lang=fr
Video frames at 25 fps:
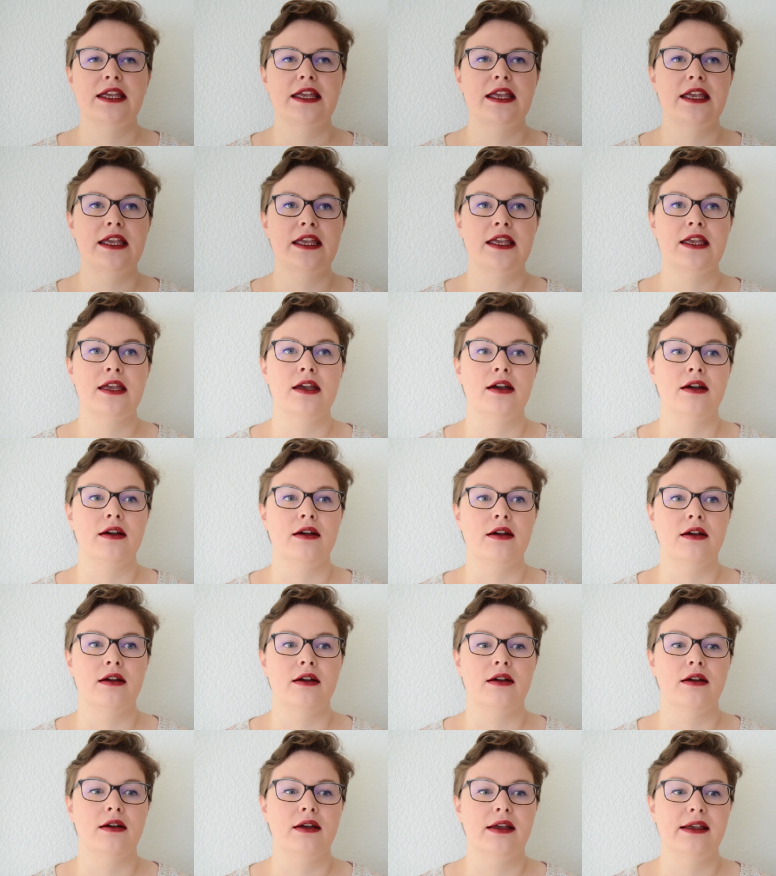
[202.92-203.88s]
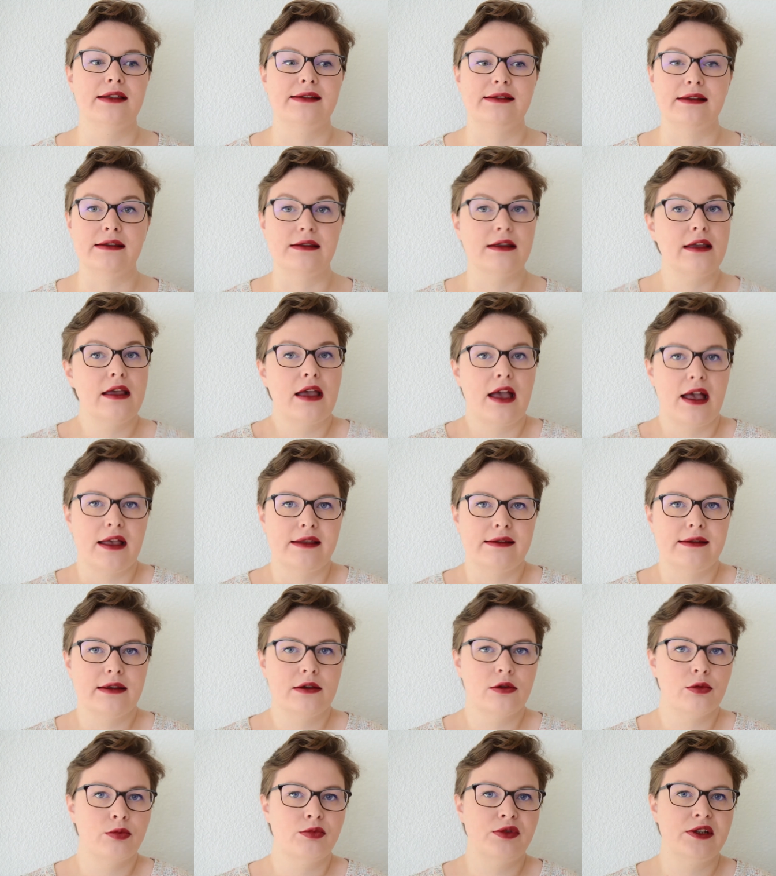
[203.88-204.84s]
euh, et, c'était
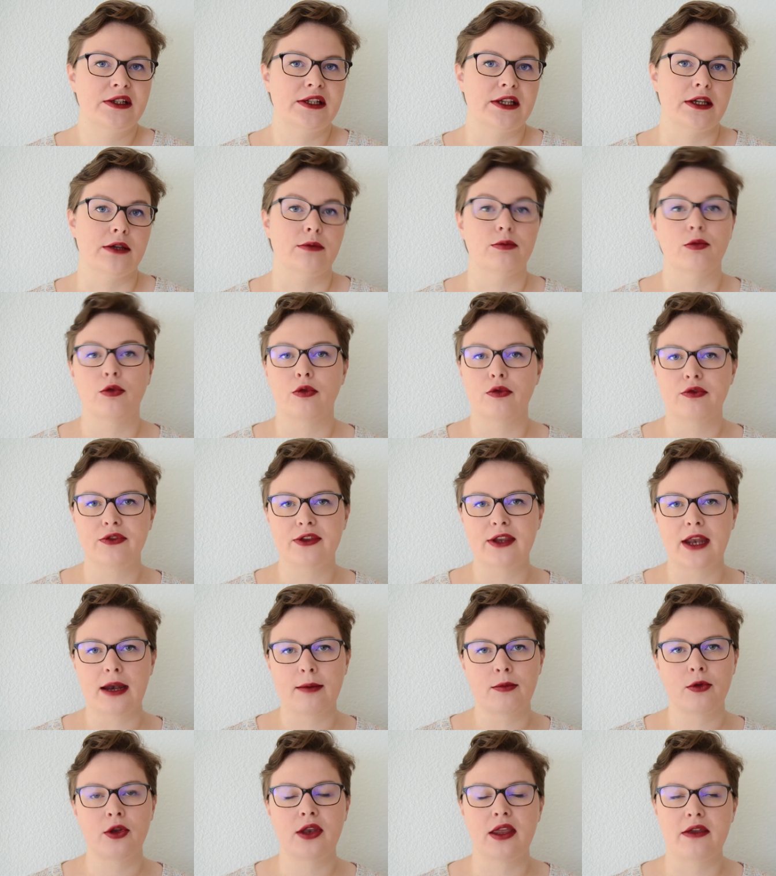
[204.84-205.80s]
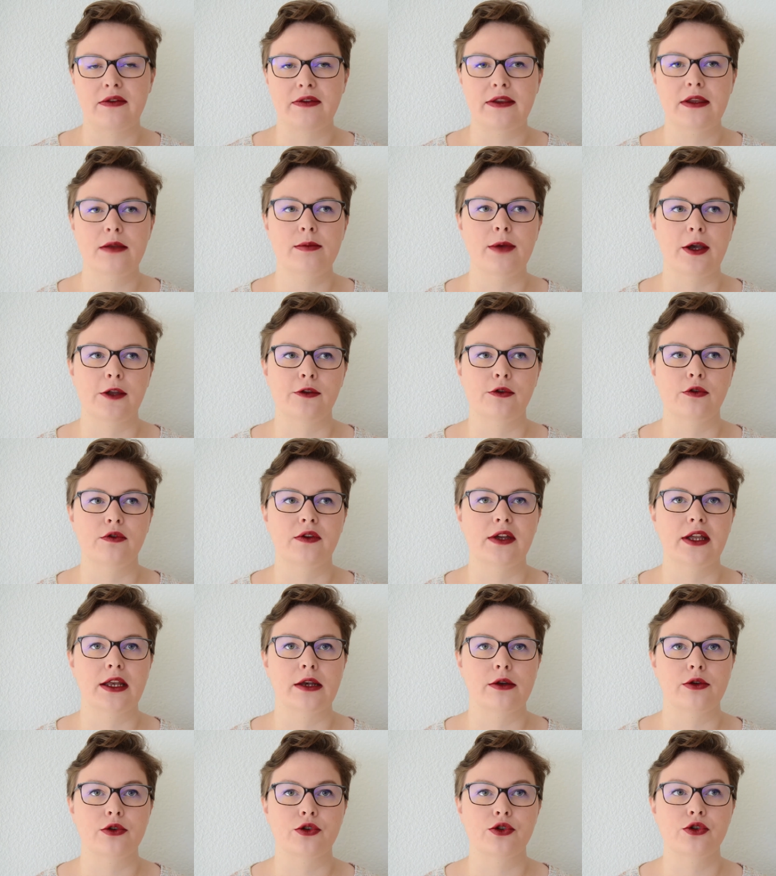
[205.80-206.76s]
assez compliqué. Bon, finalement, on a fini par trouver
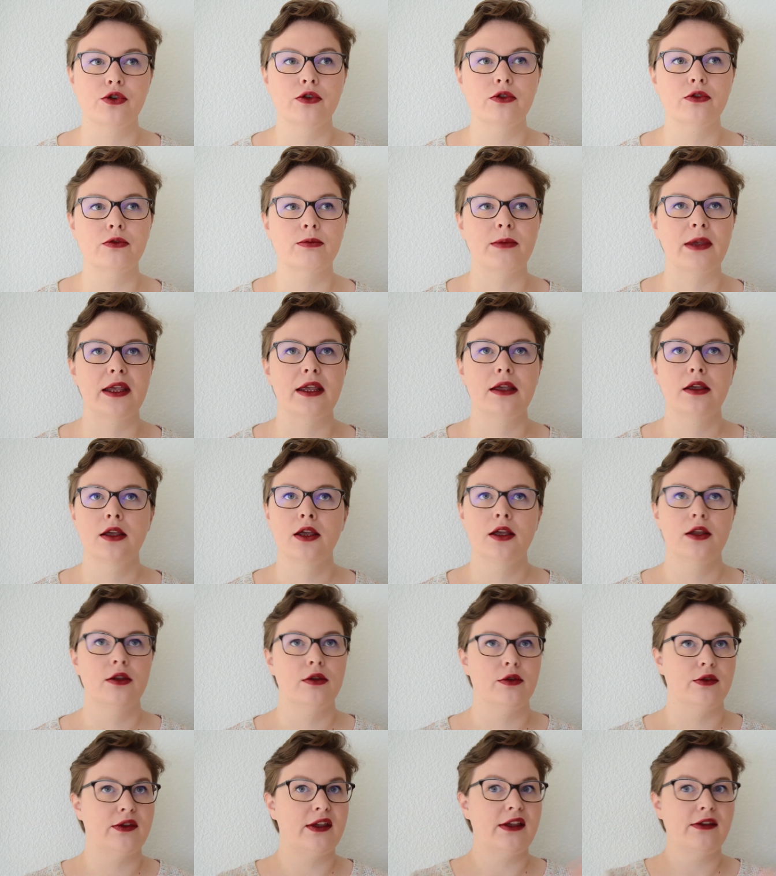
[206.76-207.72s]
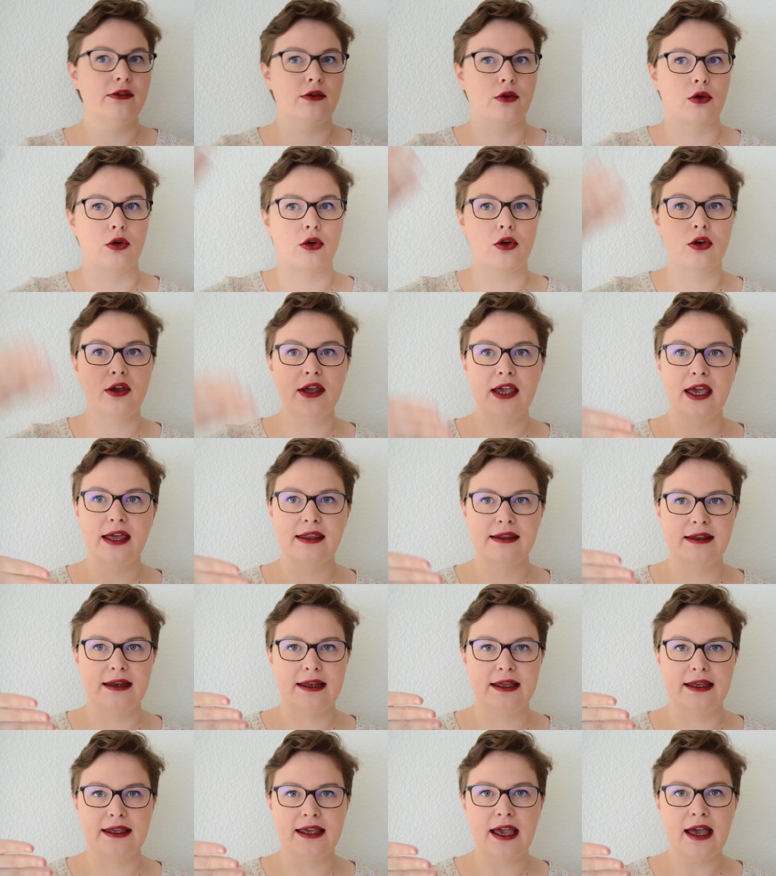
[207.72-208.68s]
quelque chose, mais ne serait-ce que
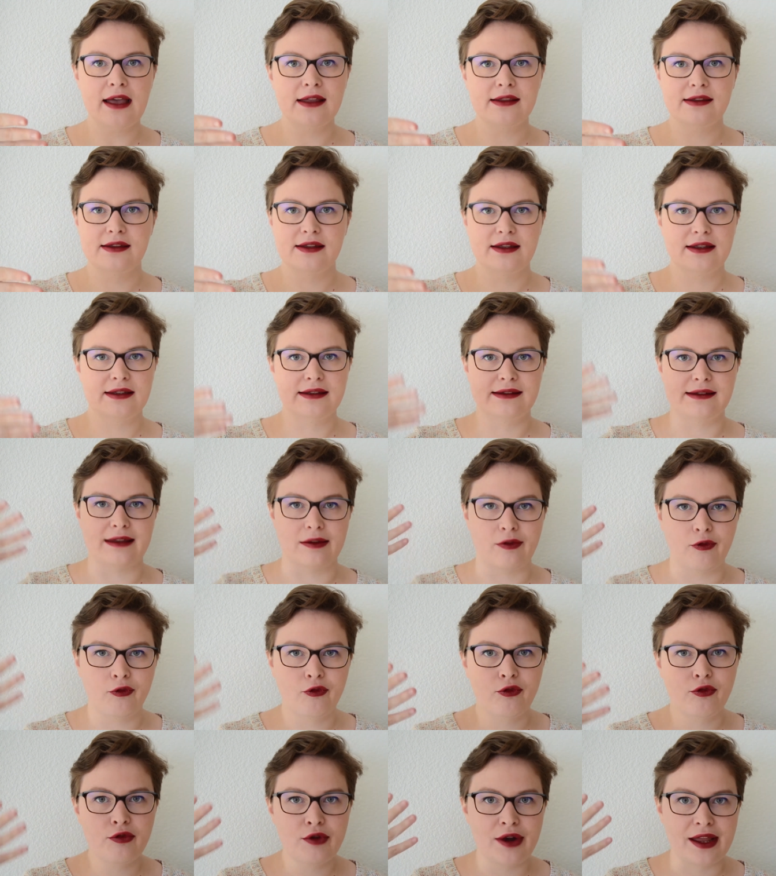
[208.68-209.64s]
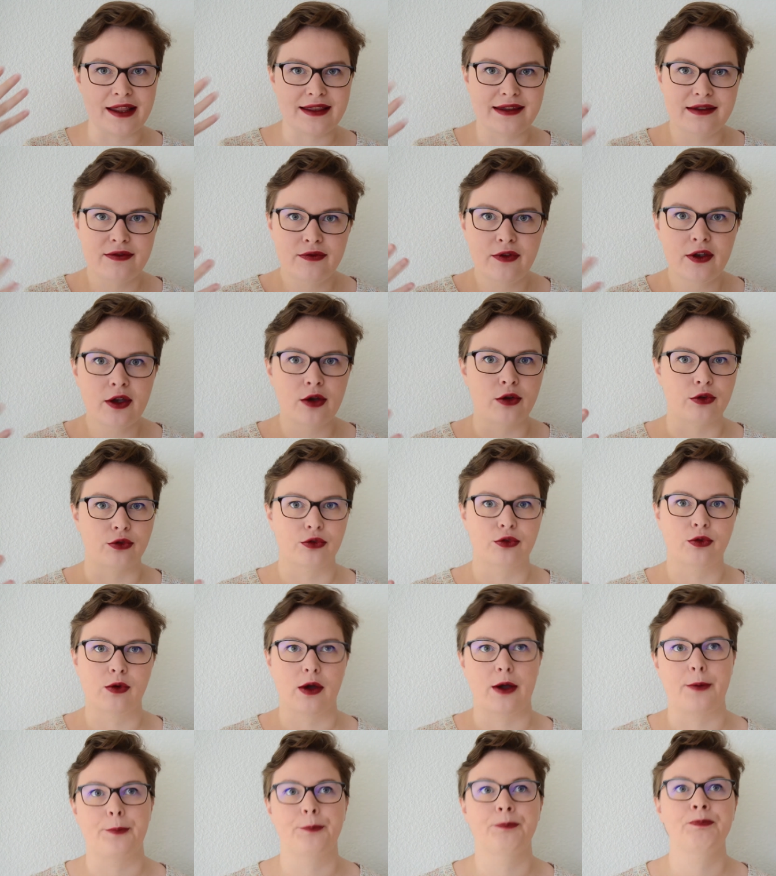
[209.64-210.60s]
regarder les cartes, c'est fou la différence,
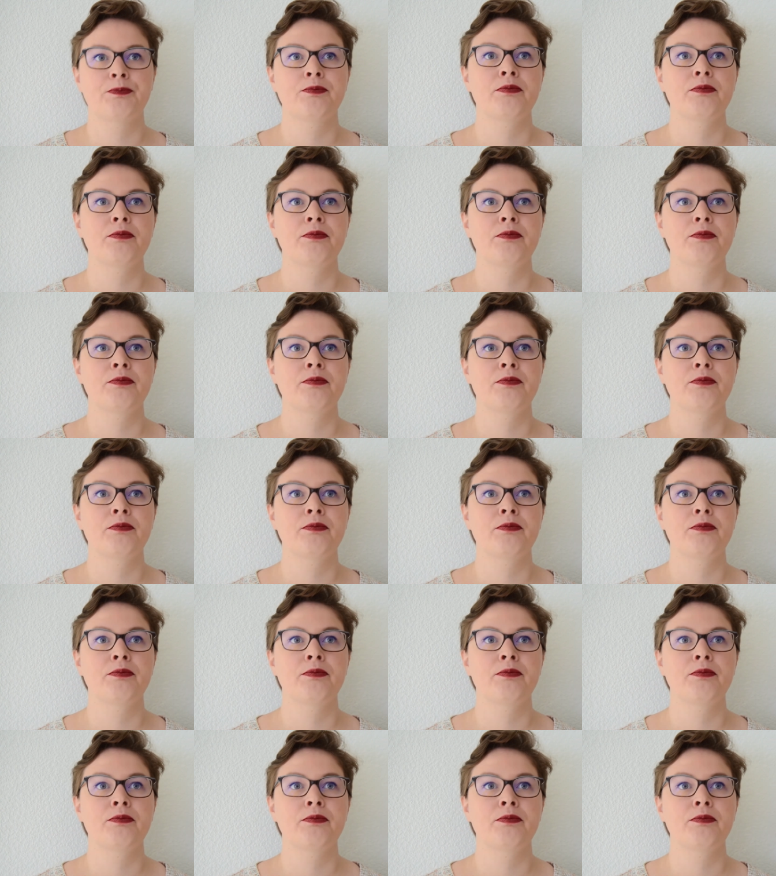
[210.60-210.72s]
quoi.